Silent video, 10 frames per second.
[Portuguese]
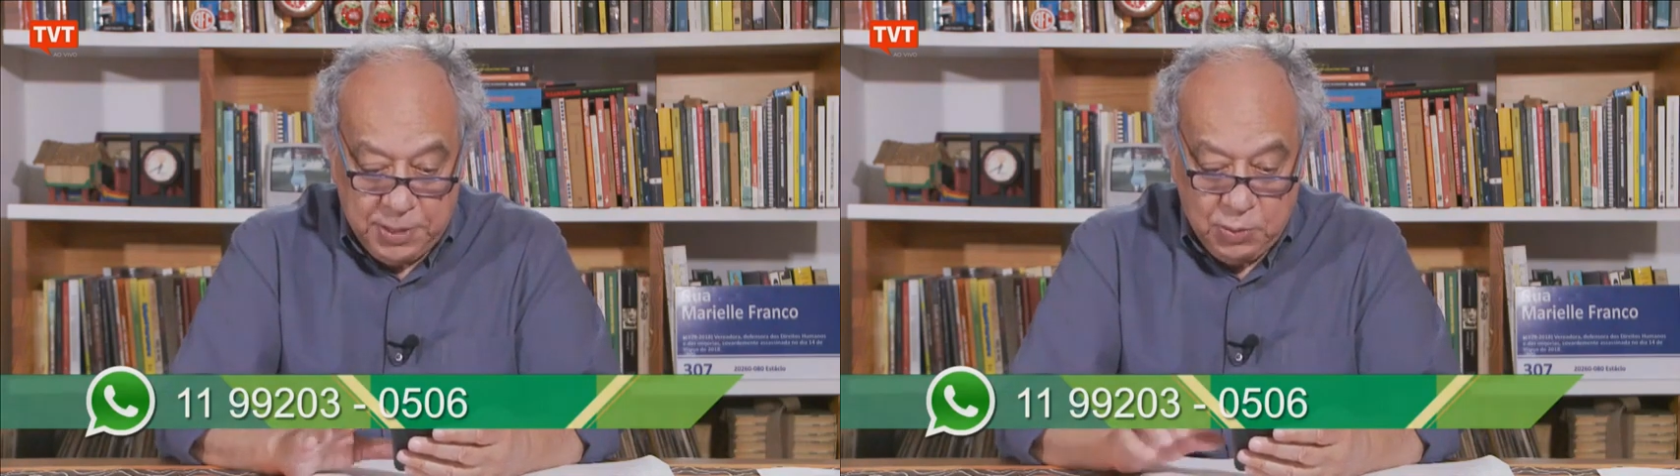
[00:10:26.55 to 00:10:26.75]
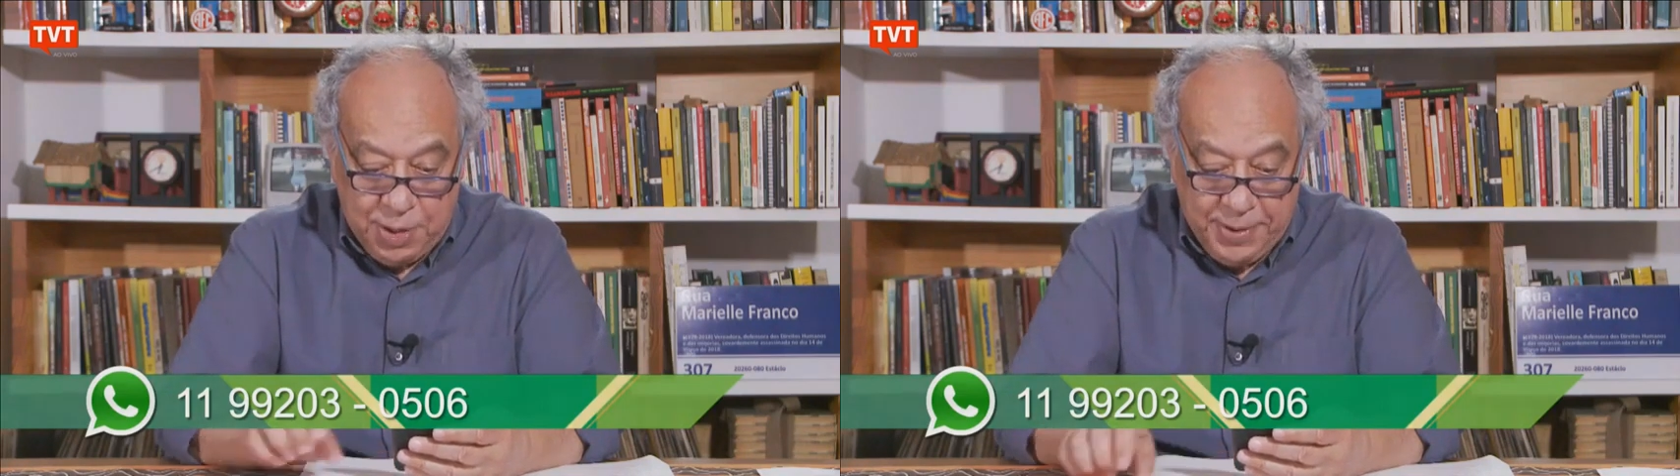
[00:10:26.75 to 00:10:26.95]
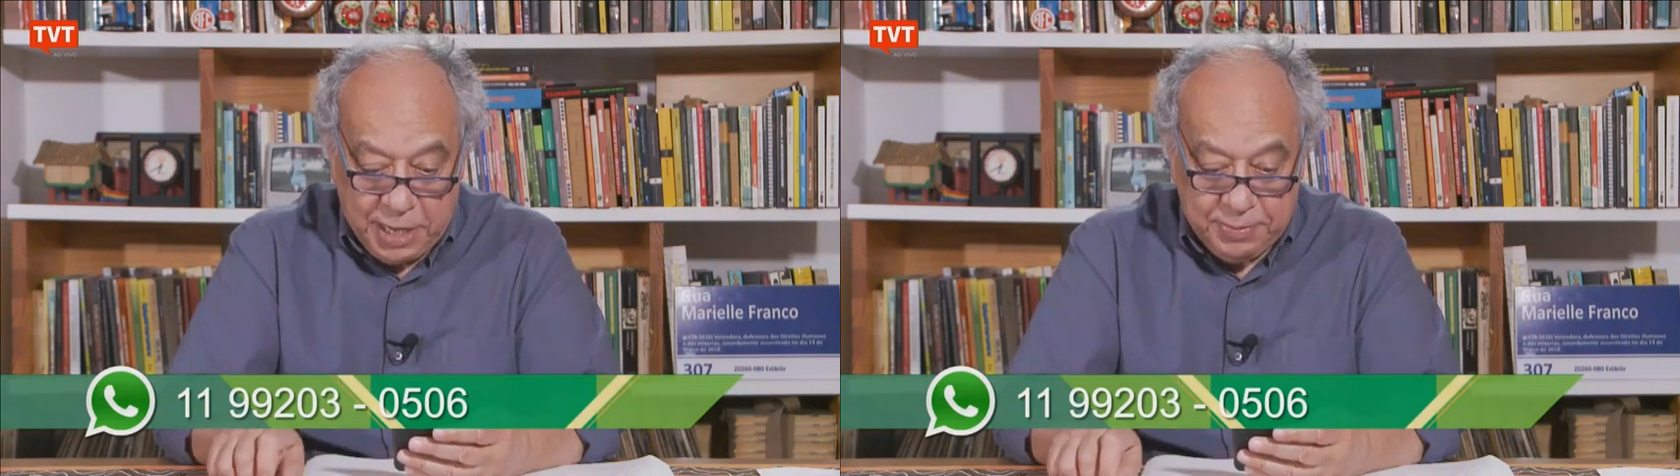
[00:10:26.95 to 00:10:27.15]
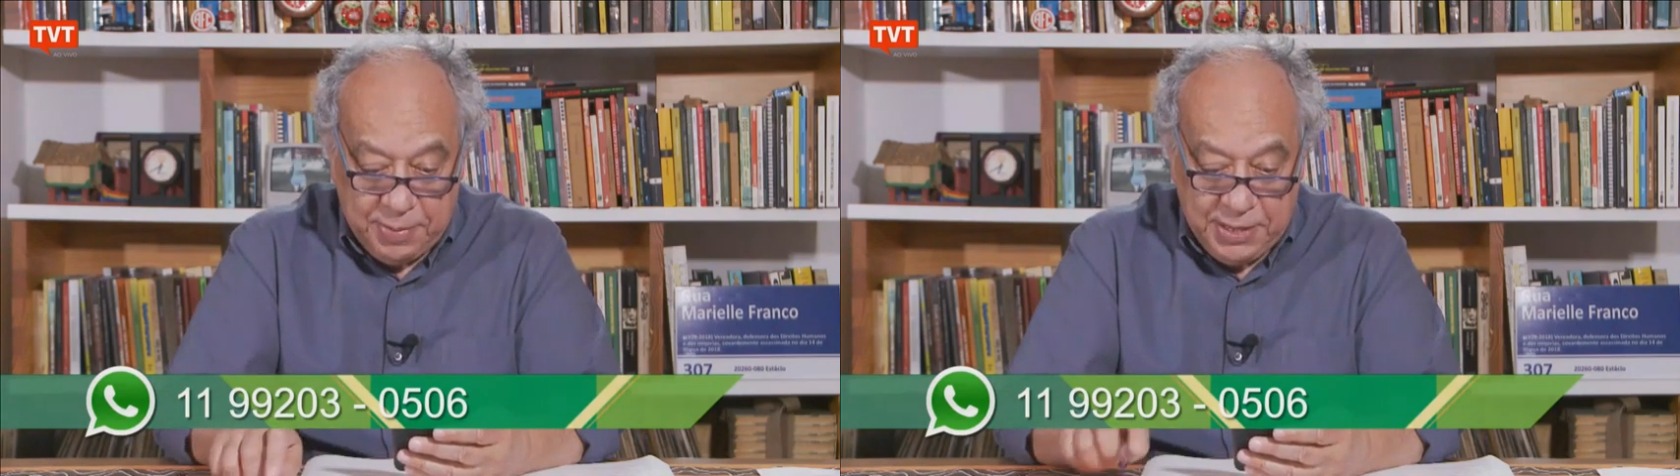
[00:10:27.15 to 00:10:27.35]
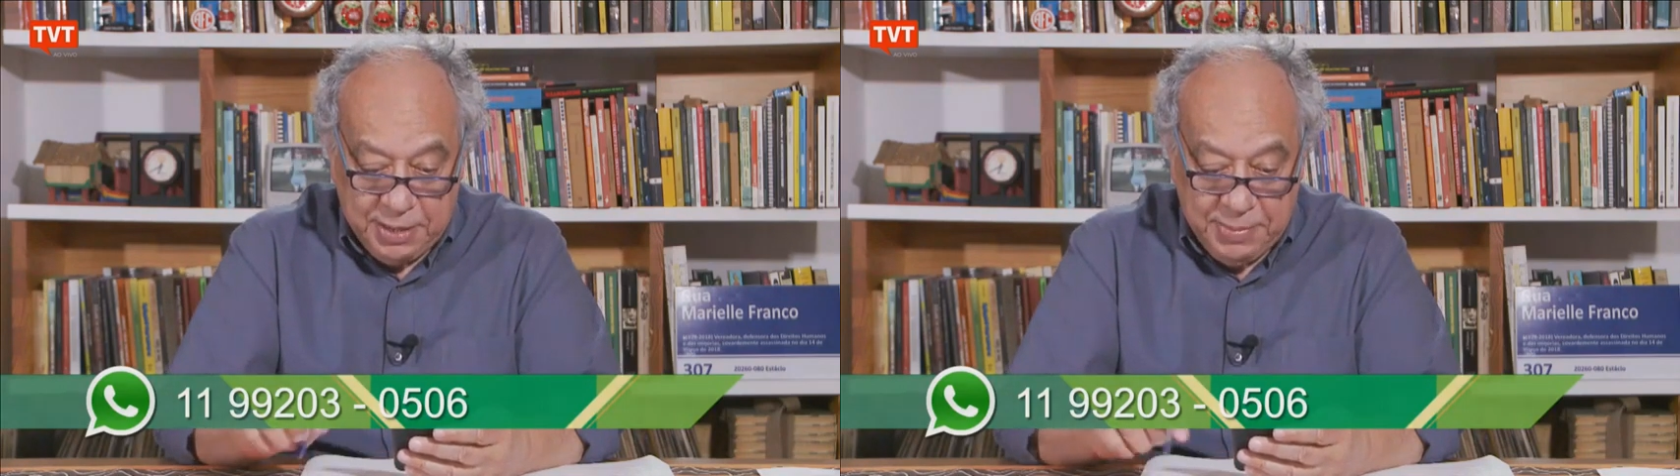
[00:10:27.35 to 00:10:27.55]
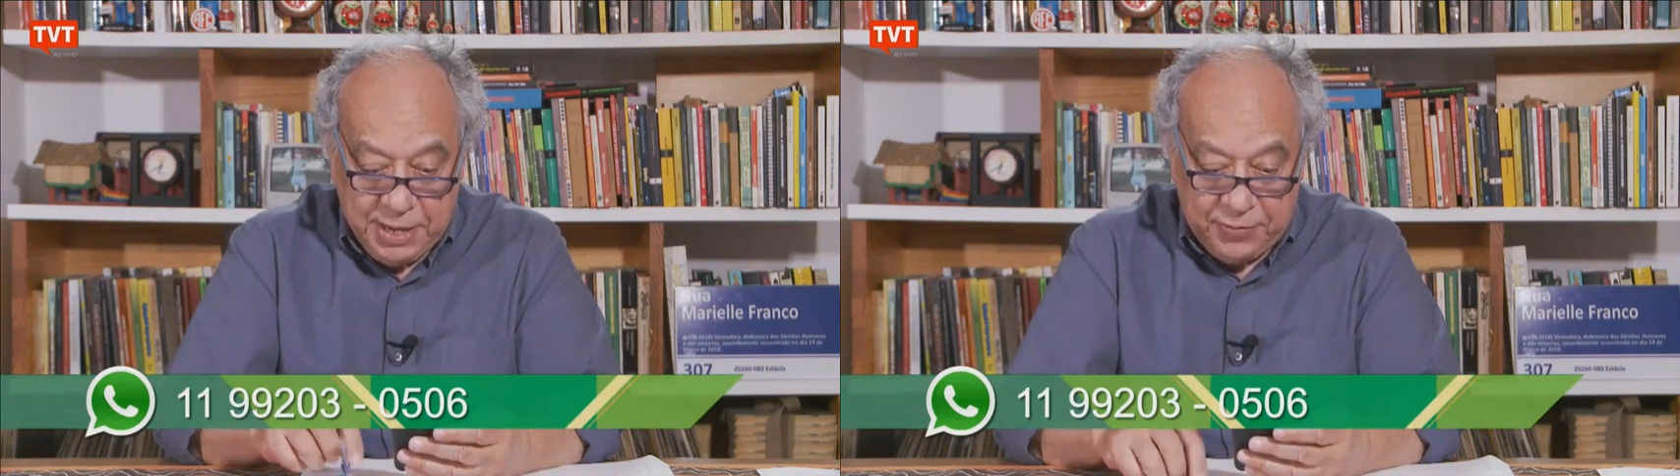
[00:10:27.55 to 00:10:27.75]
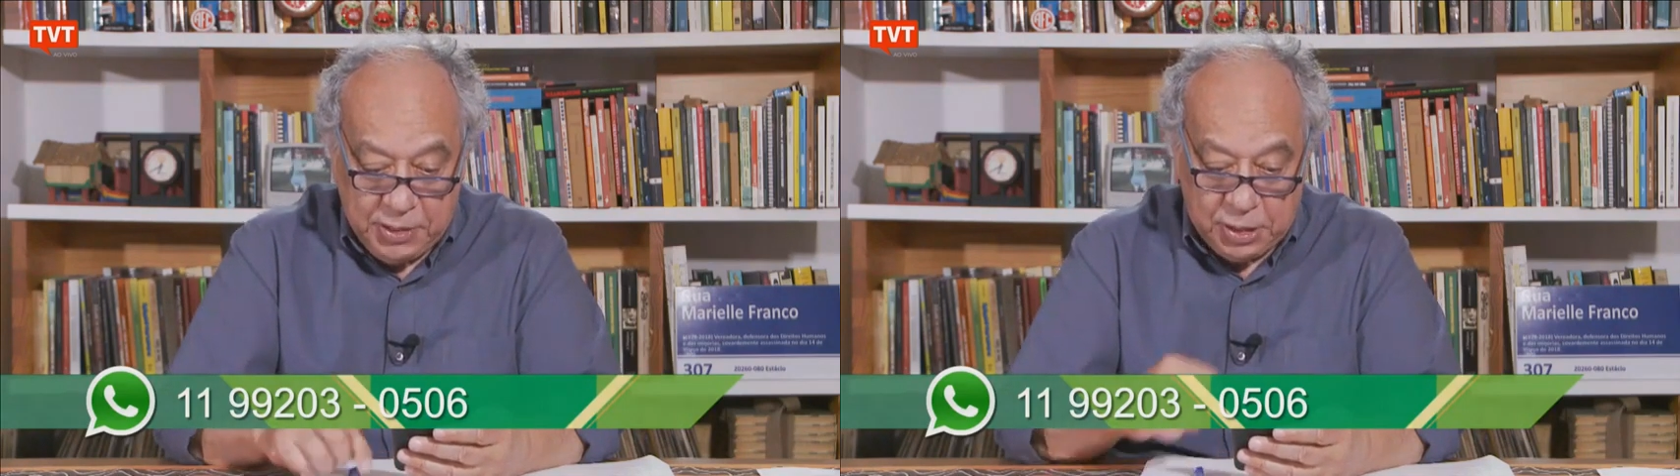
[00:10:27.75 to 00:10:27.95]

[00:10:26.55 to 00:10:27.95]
Mande um abraço para minha irmã que fez